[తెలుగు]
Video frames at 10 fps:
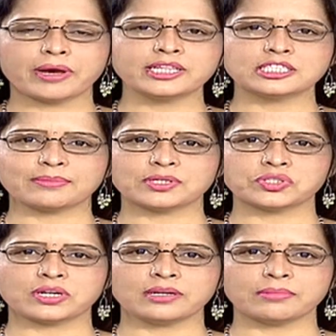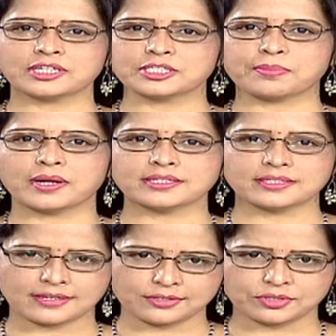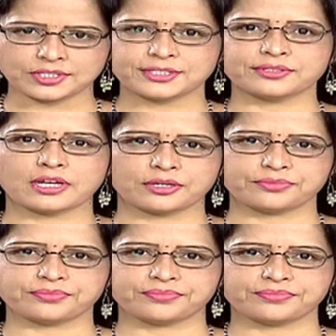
మరింత సమాచారాన్ని మా కరెస్పాండెంట్ సత్యరాజు అందిస్తున్నారు